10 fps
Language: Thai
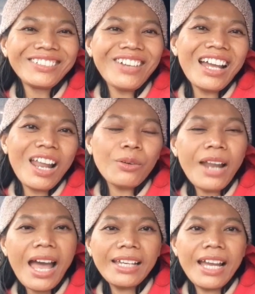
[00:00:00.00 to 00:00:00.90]
ว่าเรา
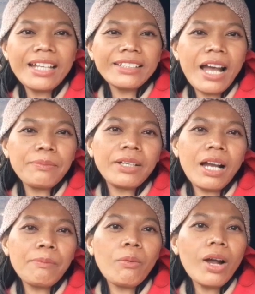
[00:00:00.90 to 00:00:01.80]
ได้งานทำนะ
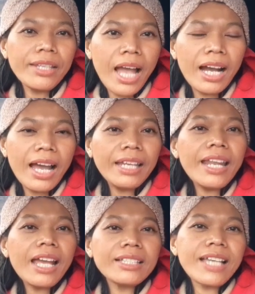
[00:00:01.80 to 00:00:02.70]
คะ เพราะว่าอยากให้
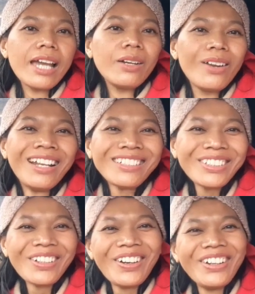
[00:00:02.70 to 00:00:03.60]
แน่ใจก่อนนะ
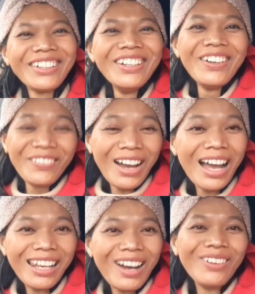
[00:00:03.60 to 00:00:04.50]
ทุกคนว่า
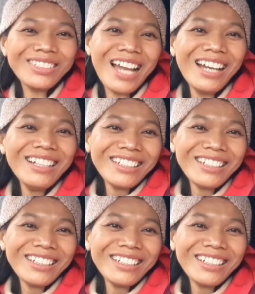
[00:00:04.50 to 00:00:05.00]
เราจะ